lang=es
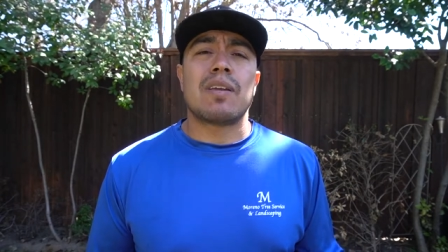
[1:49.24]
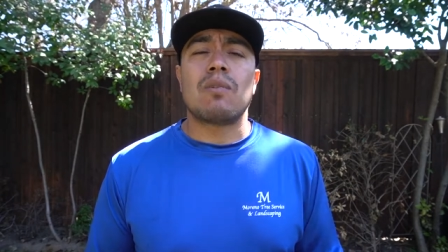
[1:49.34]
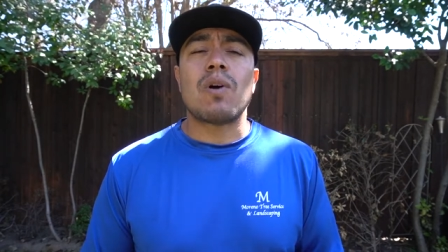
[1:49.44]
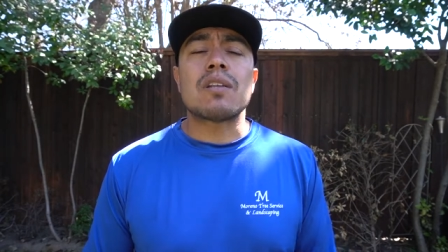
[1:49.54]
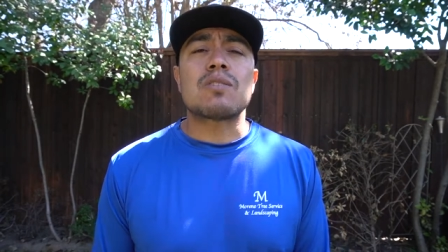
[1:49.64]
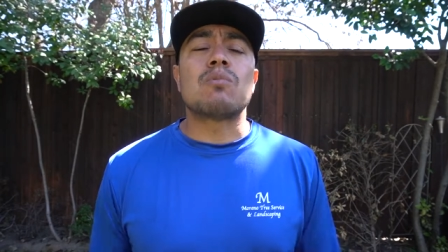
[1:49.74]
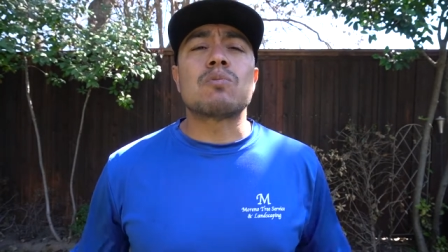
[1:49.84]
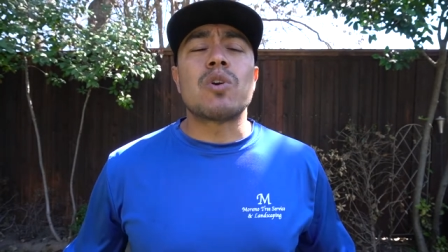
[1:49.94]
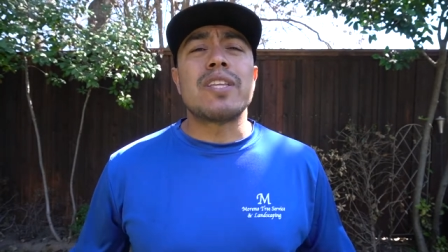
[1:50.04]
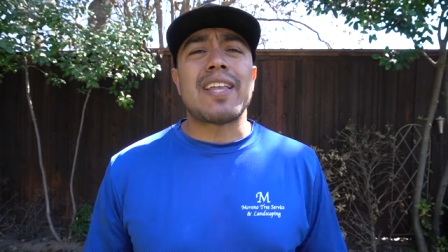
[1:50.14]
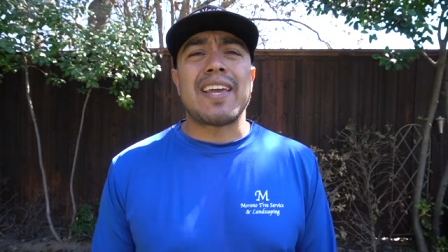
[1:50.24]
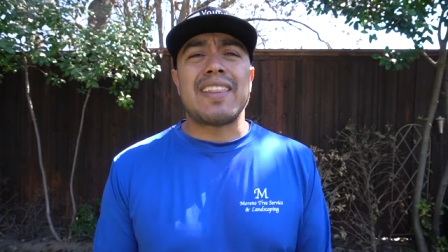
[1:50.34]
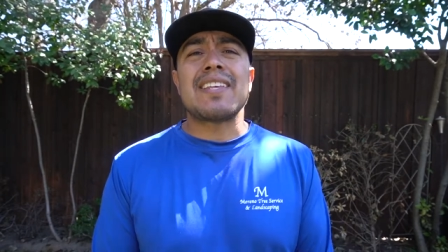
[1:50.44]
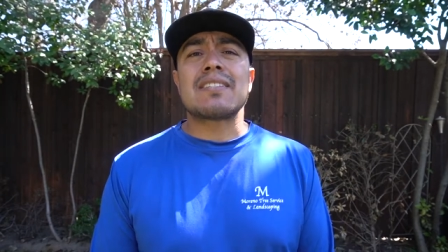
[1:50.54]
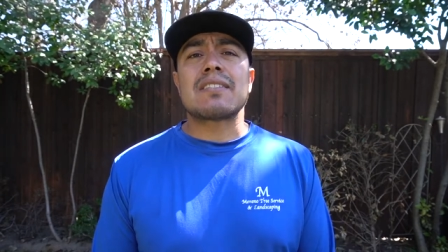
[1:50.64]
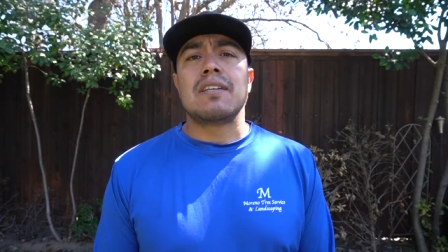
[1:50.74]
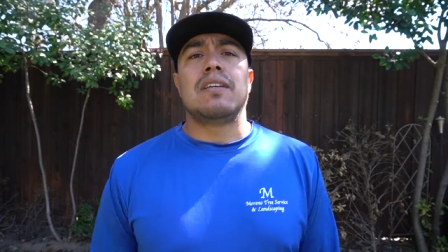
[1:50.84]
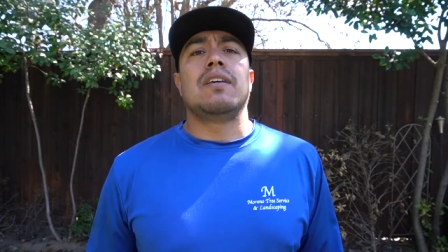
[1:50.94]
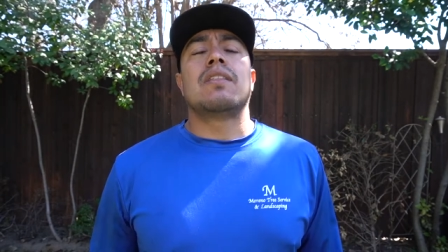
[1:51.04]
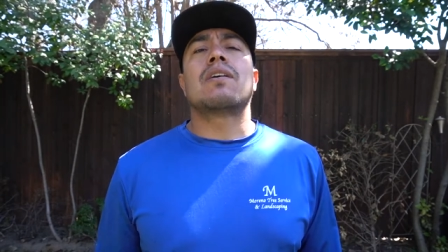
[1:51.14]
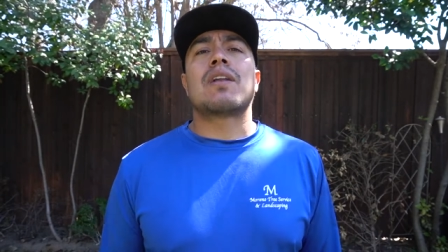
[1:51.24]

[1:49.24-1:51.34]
igual somos muy inteligentes no